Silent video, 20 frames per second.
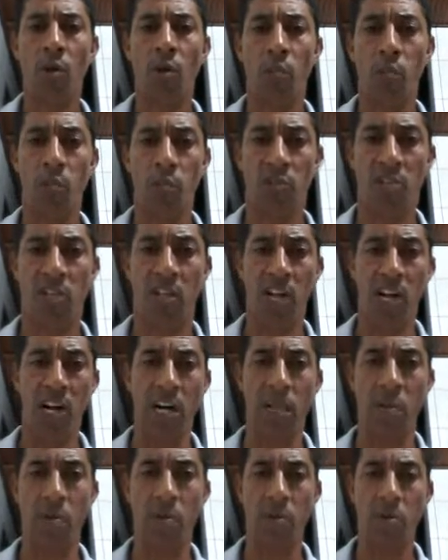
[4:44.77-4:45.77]

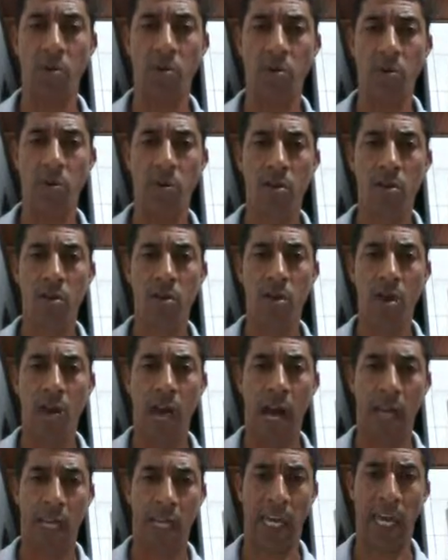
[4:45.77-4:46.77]
buscando
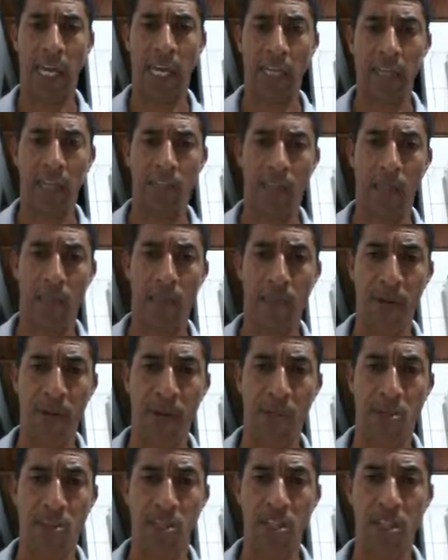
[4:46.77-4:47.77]
aquela que está
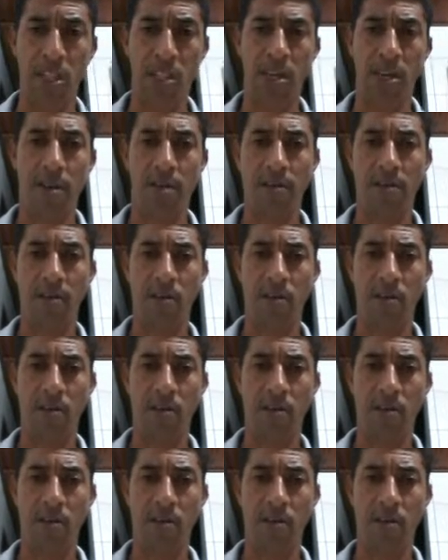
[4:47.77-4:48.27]
perdida,